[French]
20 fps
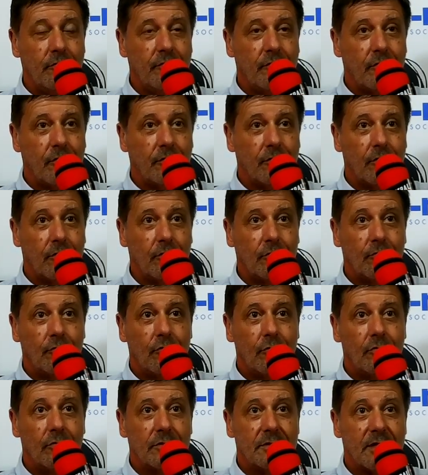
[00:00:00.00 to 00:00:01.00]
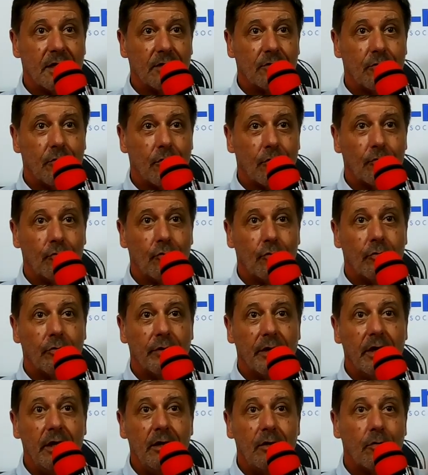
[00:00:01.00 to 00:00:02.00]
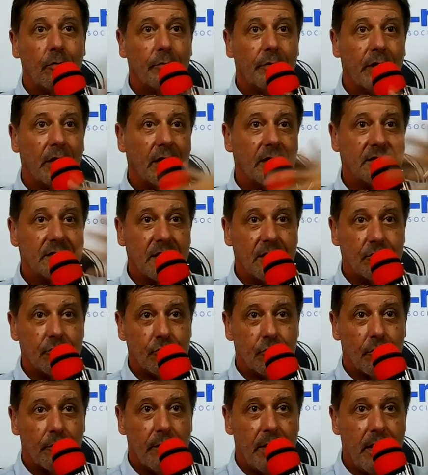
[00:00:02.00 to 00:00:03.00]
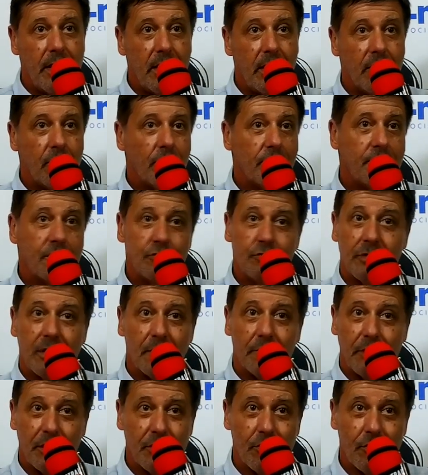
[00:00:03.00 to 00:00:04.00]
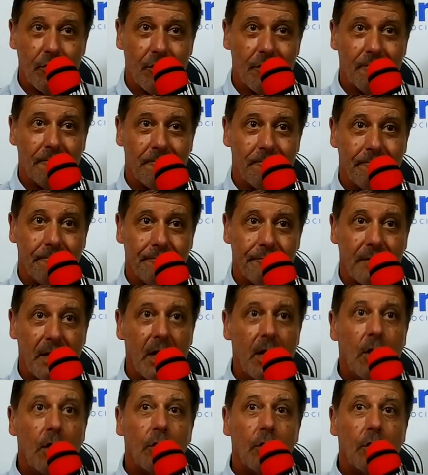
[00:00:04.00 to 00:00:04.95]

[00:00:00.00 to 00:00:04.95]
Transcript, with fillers: qui couvre donc tout le secteur toulonnais, y compris la Seine-sur-Mer, et on va jusqu'à Brignoles.